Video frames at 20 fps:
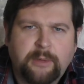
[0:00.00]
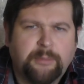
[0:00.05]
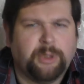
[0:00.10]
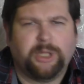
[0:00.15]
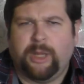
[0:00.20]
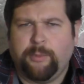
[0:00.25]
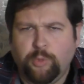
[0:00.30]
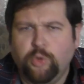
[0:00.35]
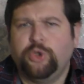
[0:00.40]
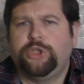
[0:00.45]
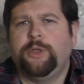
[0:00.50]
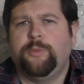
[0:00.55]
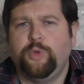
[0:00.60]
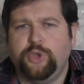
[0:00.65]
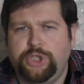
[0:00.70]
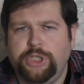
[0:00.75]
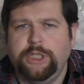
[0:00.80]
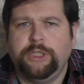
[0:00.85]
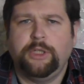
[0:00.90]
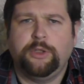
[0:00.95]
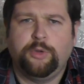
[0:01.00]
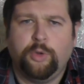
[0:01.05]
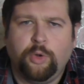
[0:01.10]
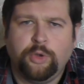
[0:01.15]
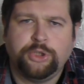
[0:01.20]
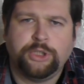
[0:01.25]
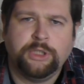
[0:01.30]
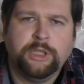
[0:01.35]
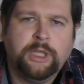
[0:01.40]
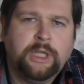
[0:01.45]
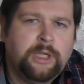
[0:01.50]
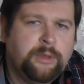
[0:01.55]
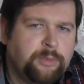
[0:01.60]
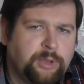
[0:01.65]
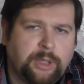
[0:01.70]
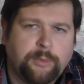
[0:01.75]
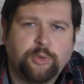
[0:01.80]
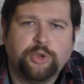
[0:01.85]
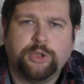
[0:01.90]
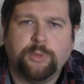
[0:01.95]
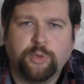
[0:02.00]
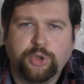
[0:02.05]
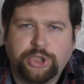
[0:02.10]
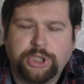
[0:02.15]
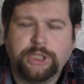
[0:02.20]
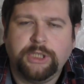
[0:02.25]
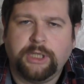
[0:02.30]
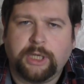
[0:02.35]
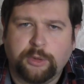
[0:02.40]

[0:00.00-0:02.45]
Потому что мужчина должен, потому что мужчина,